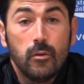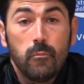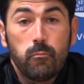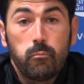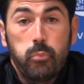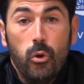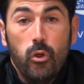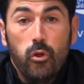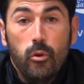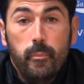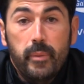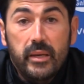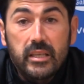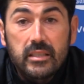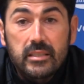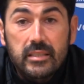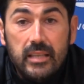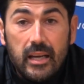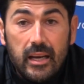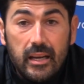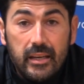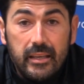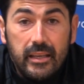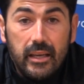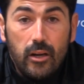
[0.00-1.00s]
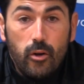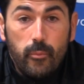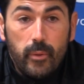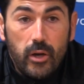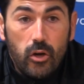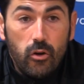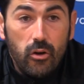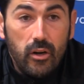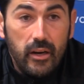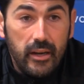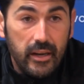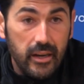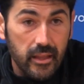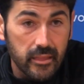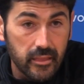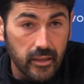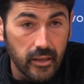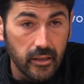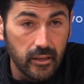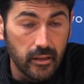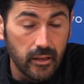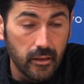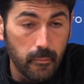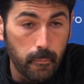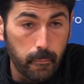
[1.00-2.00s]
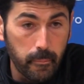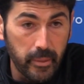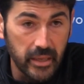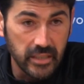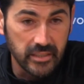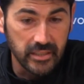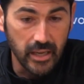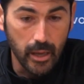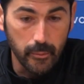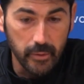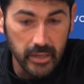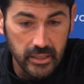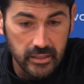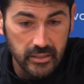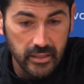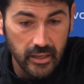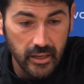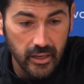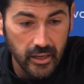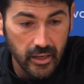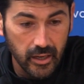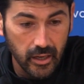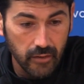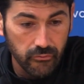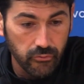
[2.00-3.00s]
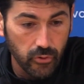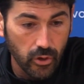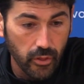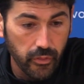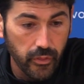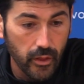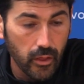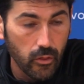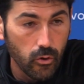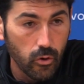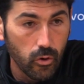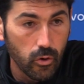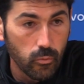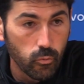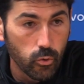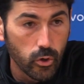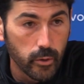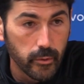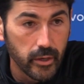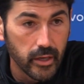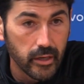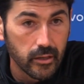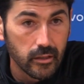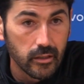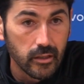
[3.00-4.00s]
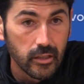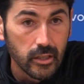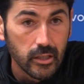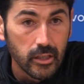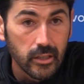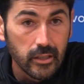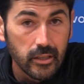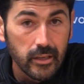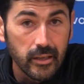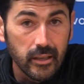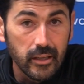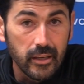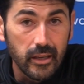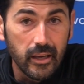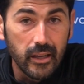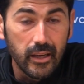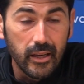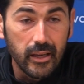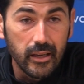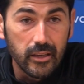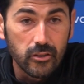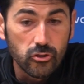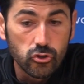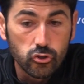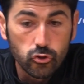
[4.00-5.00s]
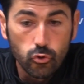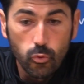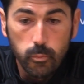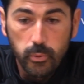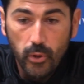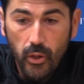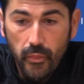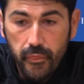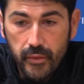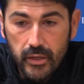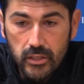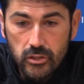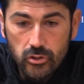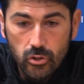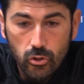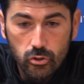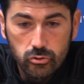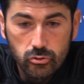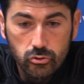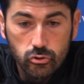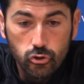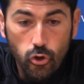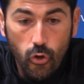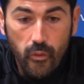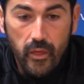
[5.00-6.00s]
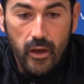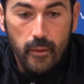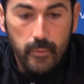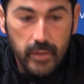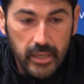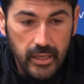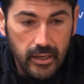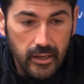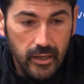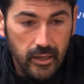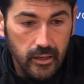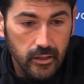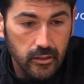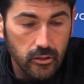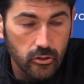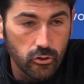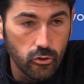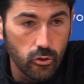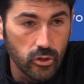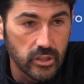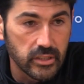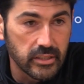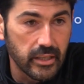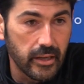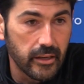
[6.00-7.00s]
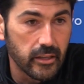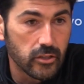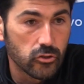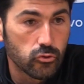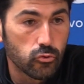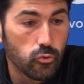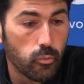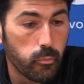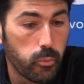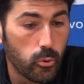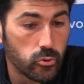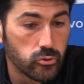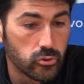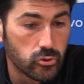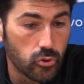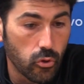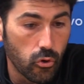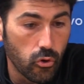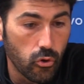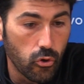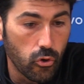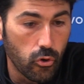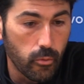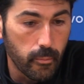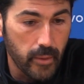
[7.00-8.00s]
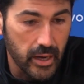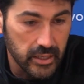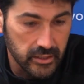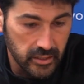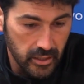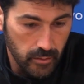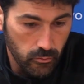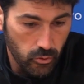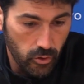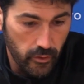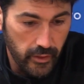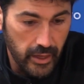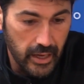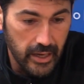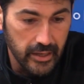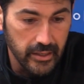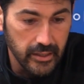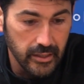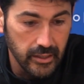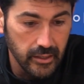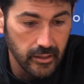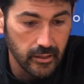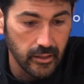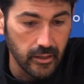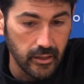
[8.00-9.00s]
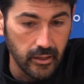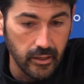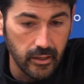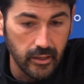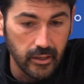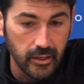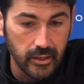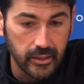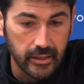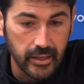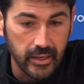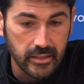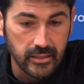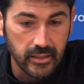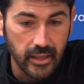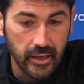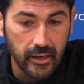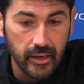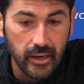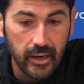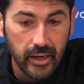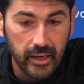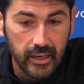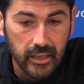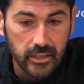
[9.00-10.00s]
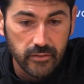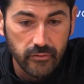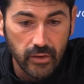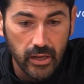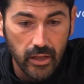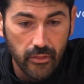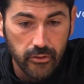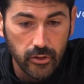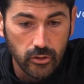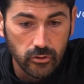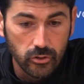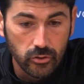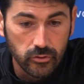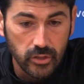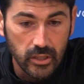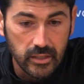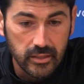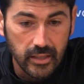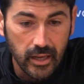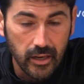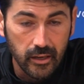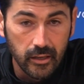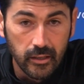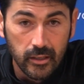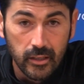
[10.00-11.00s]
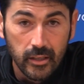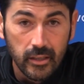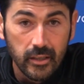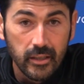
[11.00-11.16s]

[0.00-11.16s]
puedo pensar que a lo mejor el Racing, pese a haberse reforzado muy bien, eh, en su proceso todavía no estén en su punto máximo. De ahí eh, que estén en la clasificación donde están.